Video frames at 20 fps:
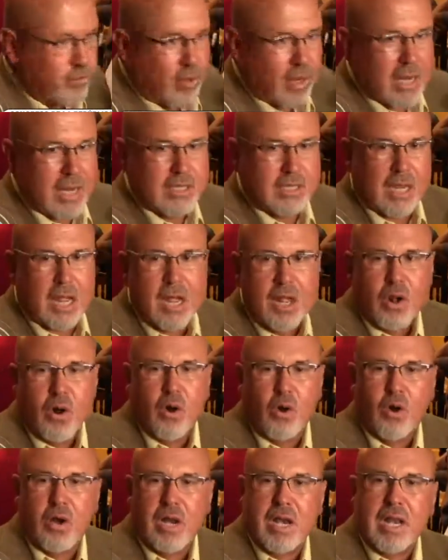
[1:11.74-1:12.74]
su raza
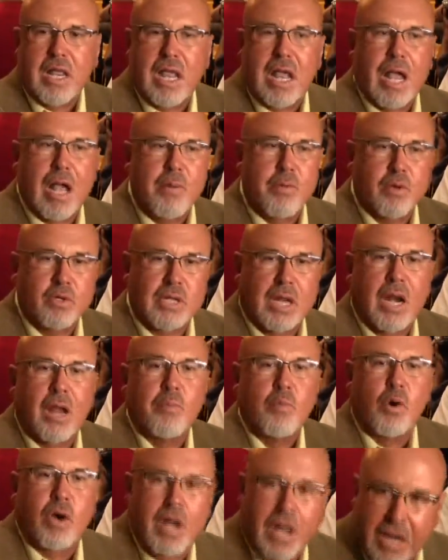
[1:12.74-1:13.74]
o le negábamos a
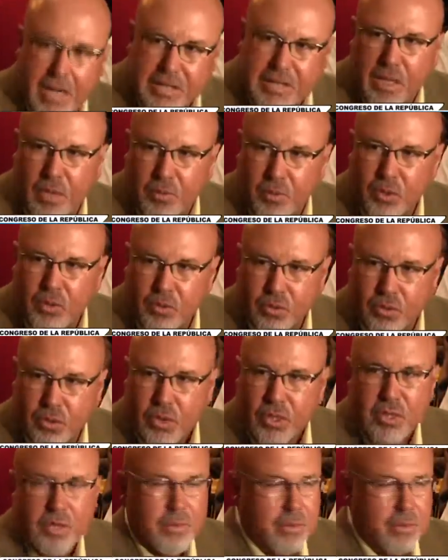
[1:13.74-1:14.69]
las mujeres el voto,